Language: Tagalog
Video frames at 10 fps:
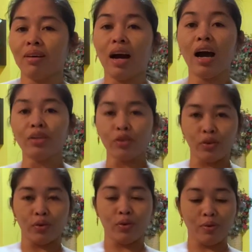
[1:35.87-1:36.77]

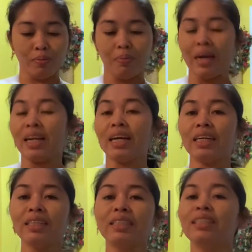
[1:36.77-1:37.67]
ano,
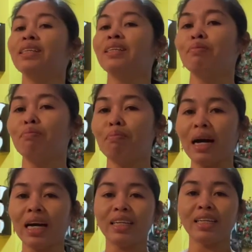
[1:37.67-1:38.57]
parang
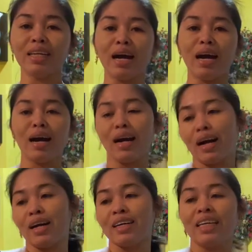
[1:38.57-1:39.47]

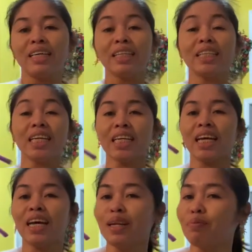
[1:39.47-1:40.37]
magandang
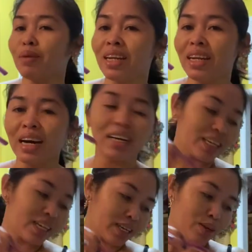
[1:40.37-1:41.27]
tingnan na
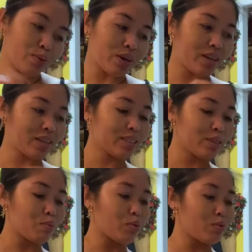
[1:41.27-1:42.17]
malalaki ang hiwa ng
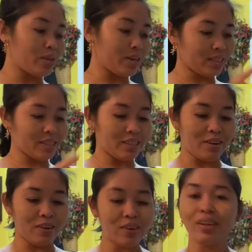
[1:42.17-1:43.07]
sibuyas,
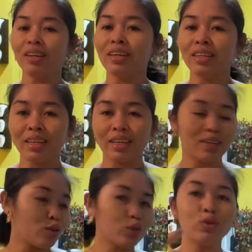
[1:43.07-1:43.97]
no?
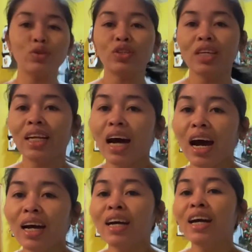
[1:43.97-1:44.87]
Nagluto siya
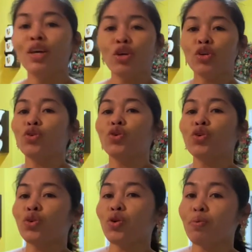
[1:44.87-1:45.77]
ng
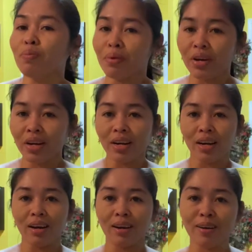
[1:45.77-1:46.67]
cucumber
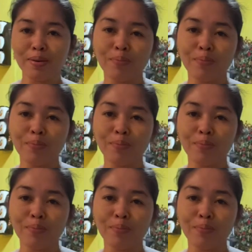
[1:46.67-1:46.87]
na